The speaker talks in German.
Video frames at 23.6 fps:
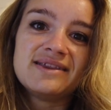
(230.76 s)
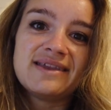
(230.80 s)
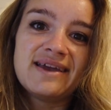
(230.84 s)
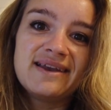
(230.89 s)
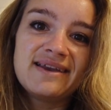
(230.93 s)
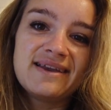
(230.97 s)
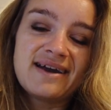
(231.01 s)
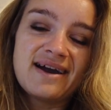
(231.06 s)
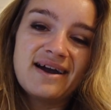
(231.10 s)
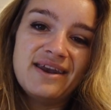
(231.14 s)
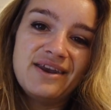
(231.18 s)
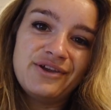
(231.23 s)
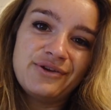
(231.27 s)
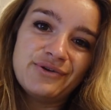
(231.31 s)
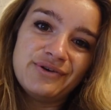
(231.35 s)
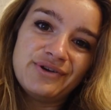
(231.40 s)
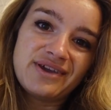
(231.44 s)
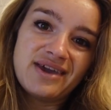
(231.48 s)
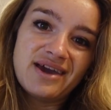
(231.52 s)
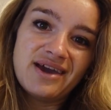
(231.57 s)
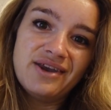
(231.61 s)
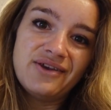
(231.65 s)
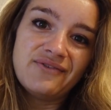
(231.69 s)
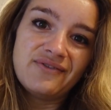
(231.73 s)
Dann kann ich
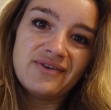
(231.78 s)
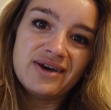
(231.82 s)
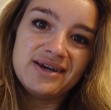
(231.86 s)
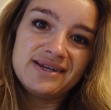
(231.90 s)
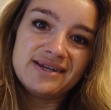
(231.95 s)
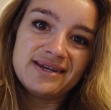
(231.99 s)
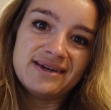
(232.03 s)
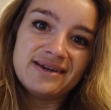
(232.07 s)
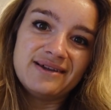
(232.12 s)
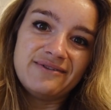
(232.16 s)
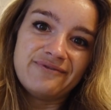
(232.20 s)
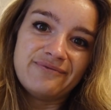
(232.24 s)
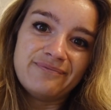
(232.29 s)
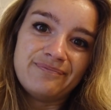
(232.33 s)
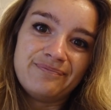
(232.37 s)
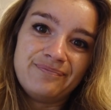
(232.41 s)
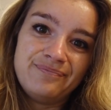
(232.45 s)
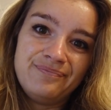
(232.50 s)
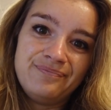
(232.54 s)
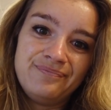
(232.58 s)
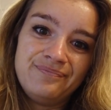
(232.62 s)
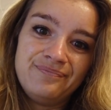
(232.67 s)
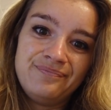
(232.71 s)
euch gerne weiterhelfen.